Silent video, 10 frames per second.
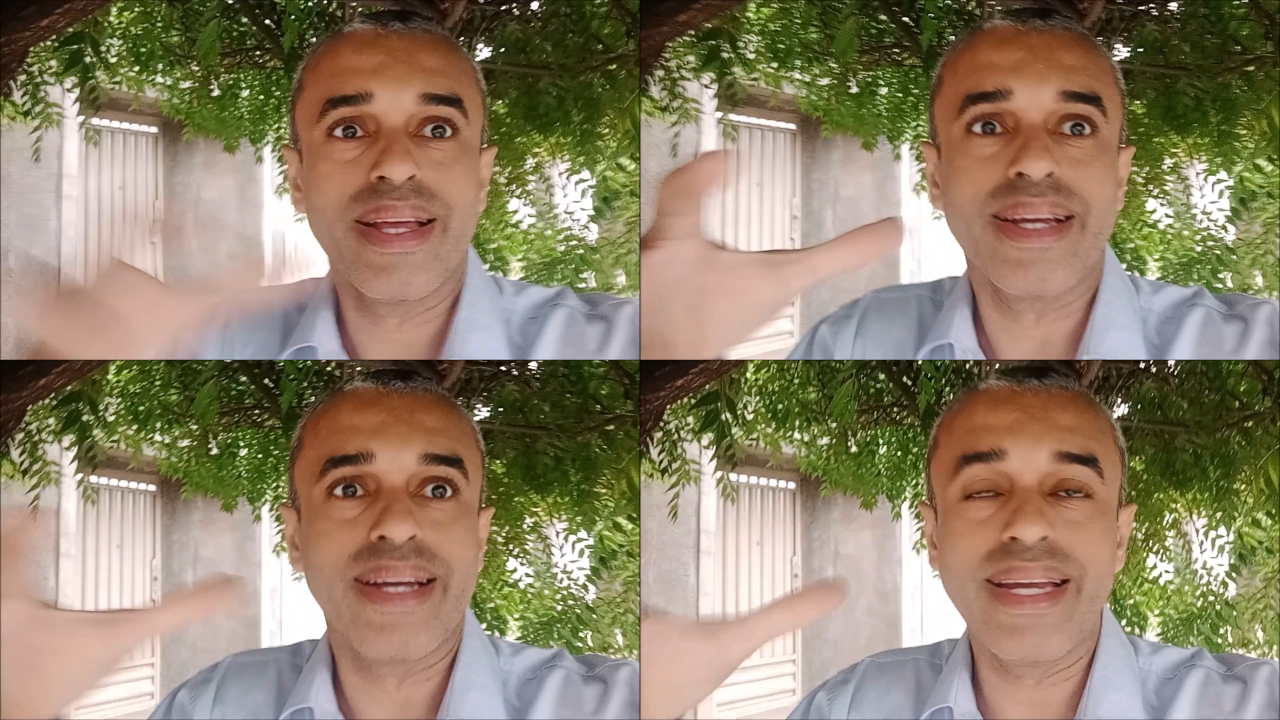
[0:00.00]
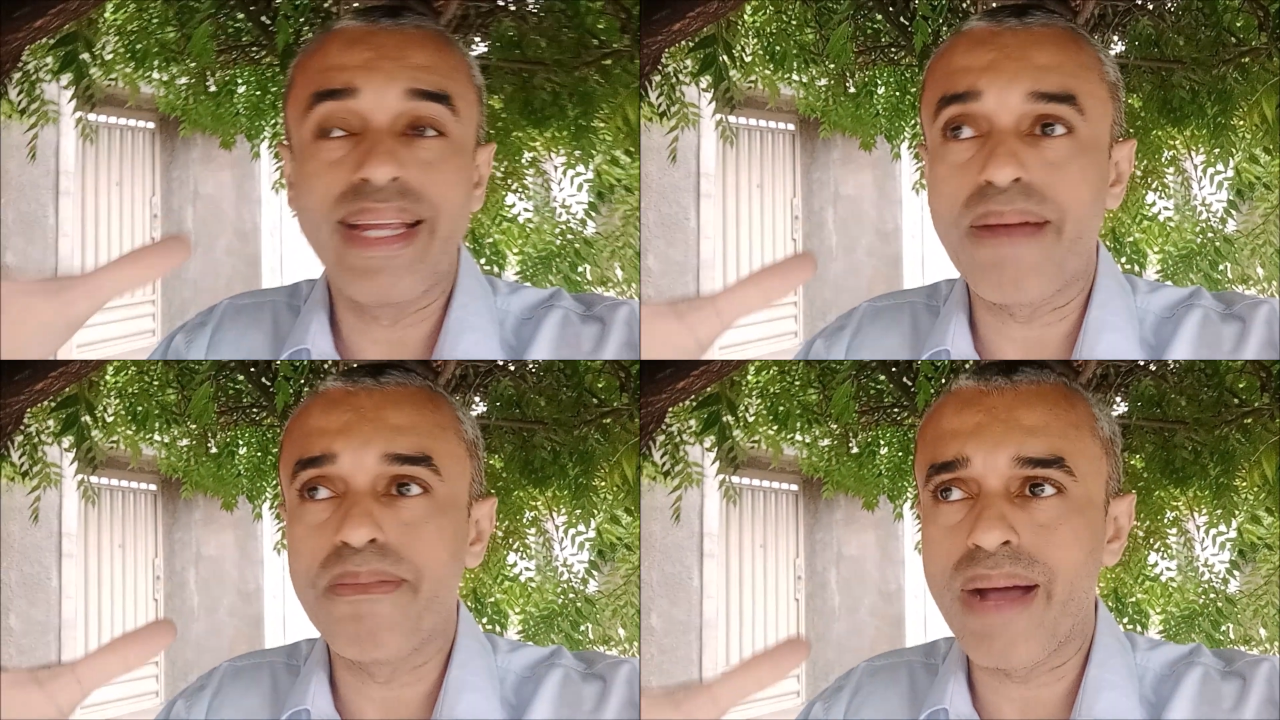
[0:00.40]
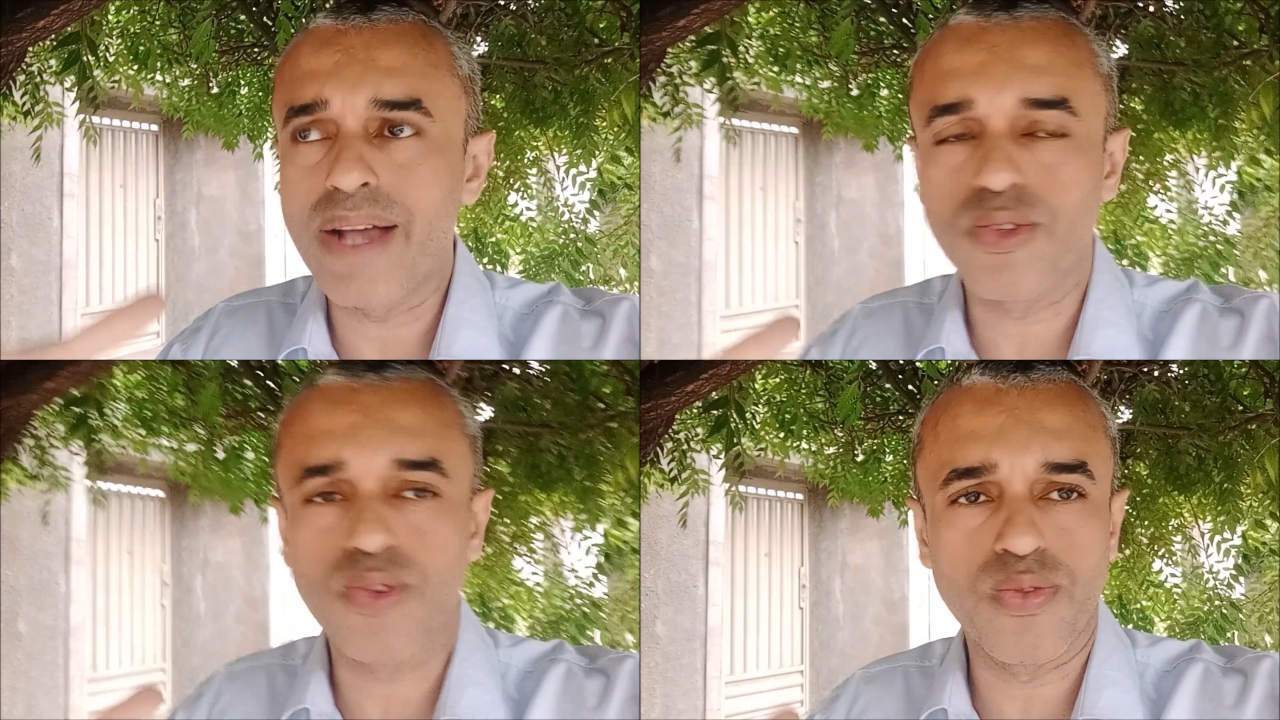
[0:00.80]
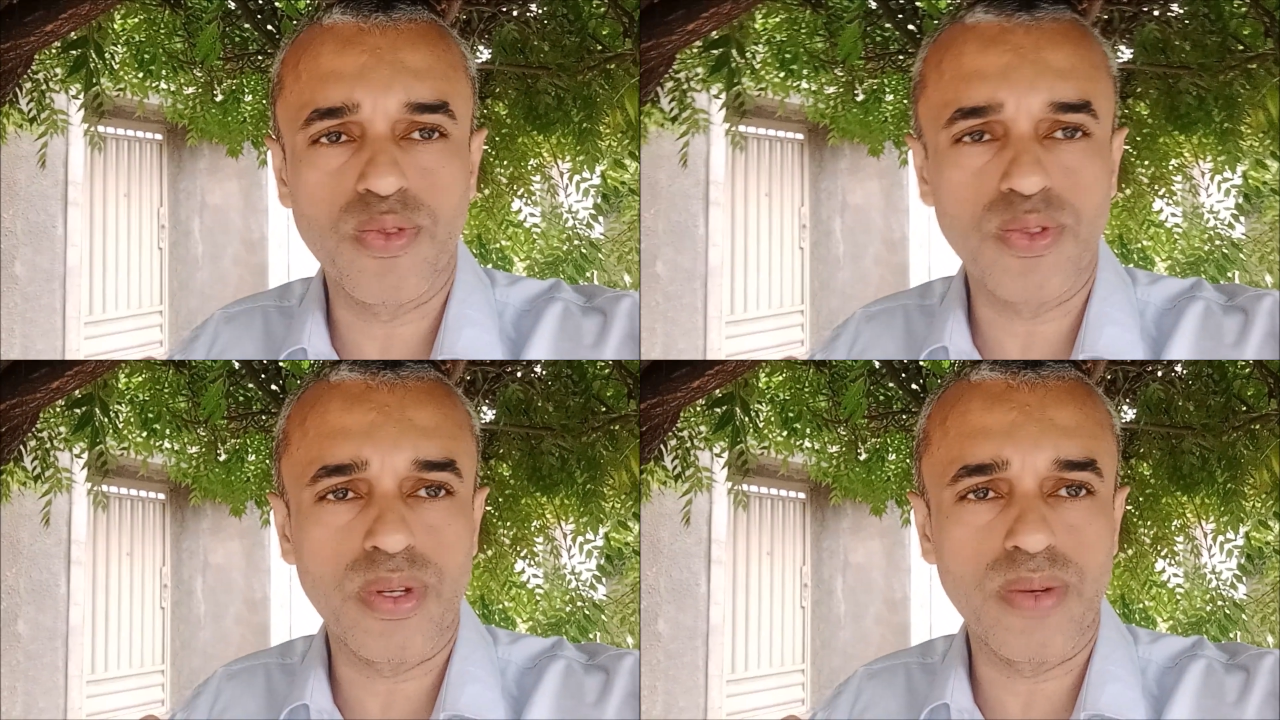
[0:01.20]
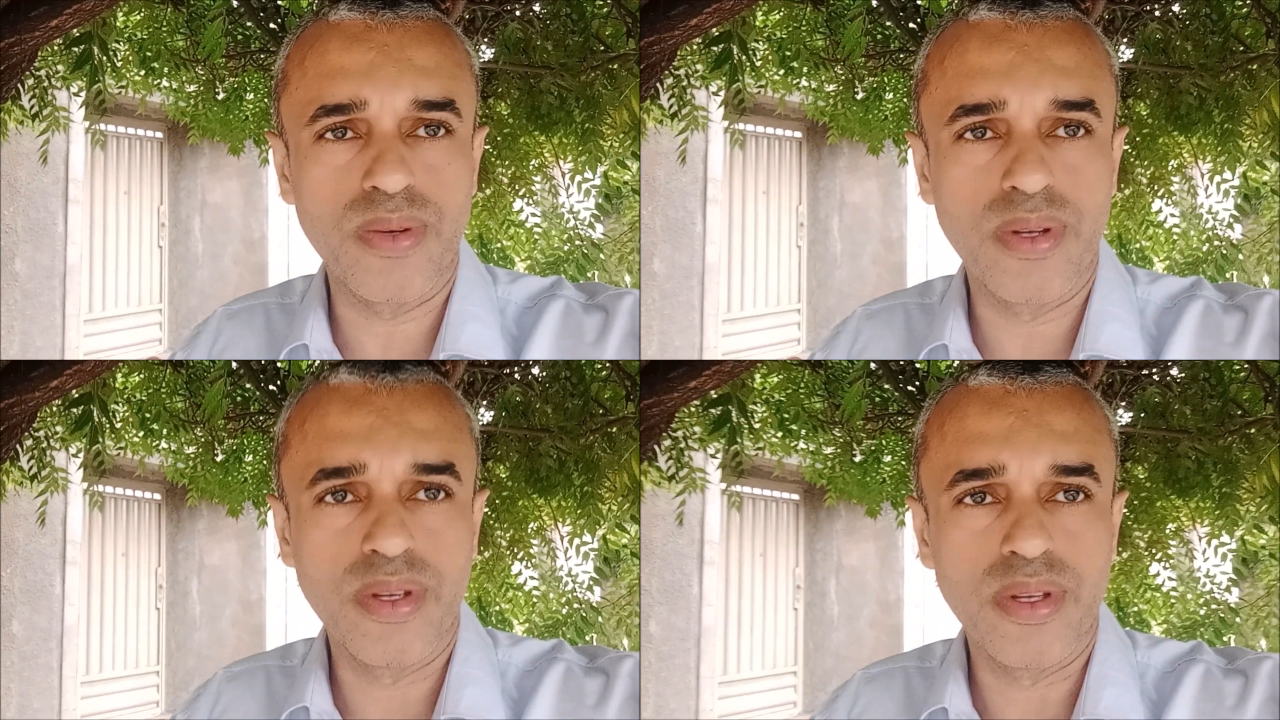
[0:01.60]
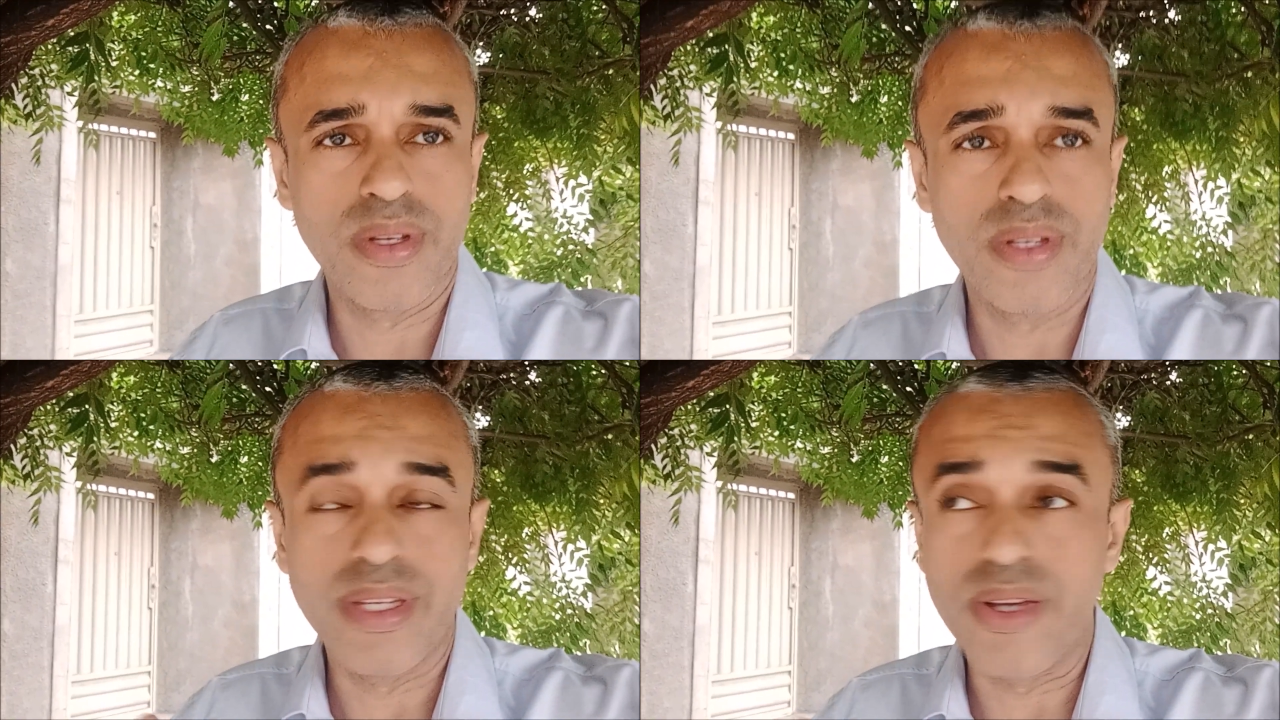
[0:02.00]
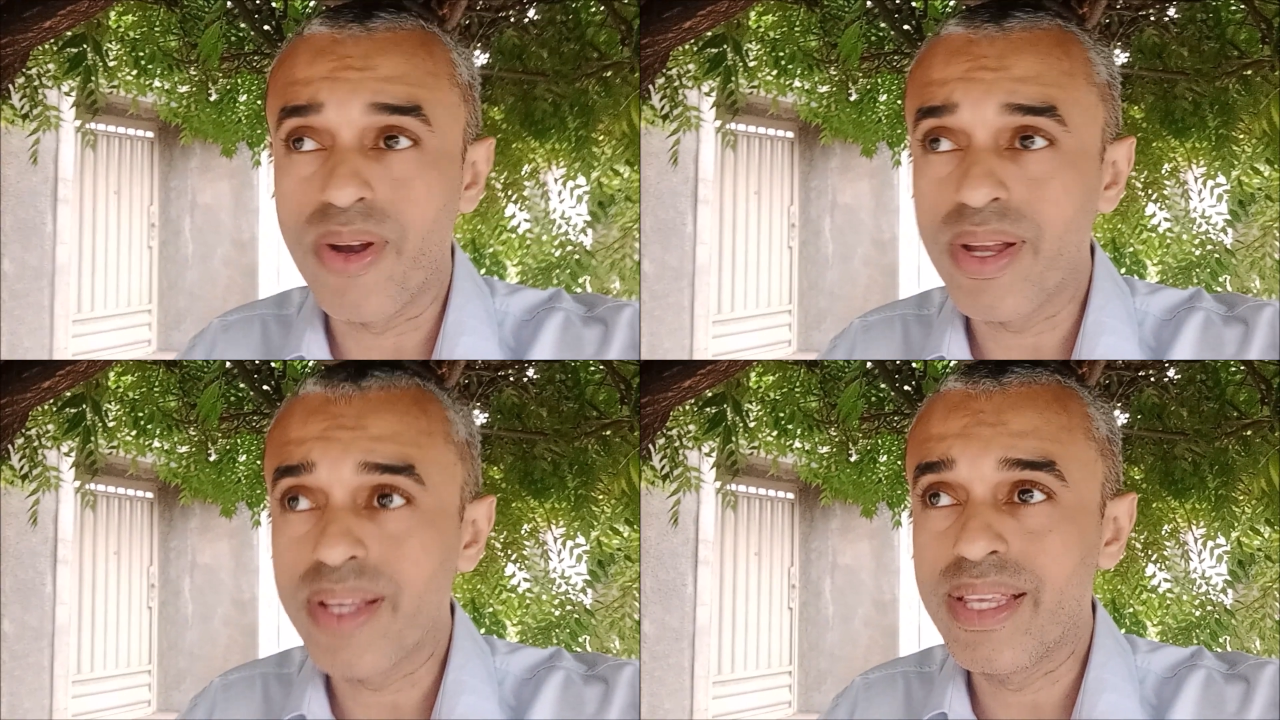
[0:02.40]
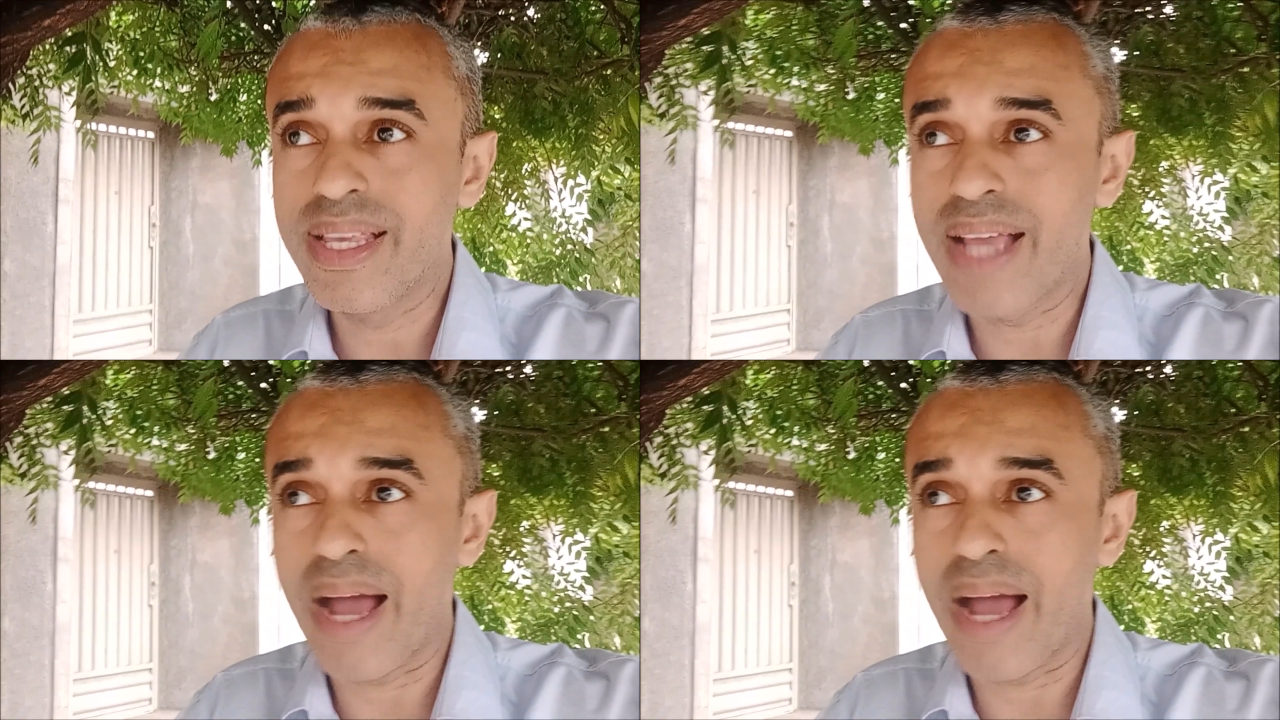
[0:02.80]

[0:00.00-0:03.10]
criar mais confusão. E olha que a